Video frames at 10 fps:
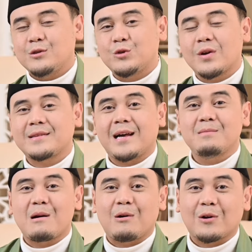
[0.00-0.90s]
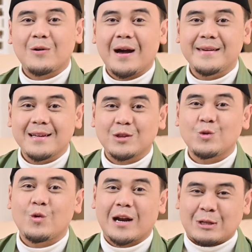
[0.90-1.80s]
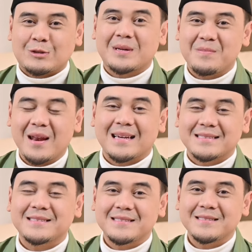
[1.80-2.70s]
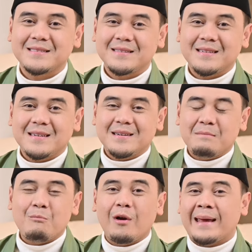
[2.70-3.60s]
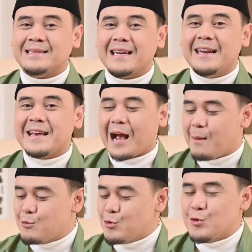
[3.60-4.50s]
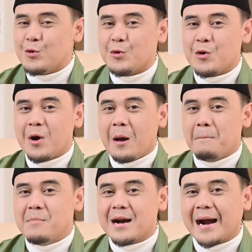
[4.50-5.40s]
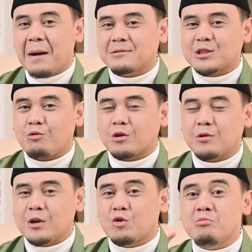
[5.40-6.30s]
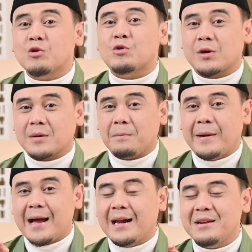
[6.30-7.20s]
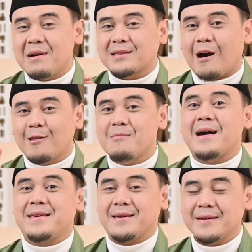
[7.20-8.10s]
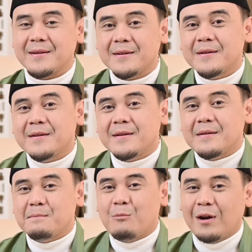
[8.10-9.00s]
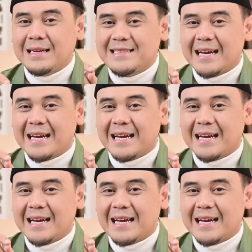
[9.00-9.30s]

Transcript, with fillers: surat Al-Baqarah ayat 216. Boleh jadi kamu menganggap sesuatu itu buruk padahal di mata Allah baik. Boleh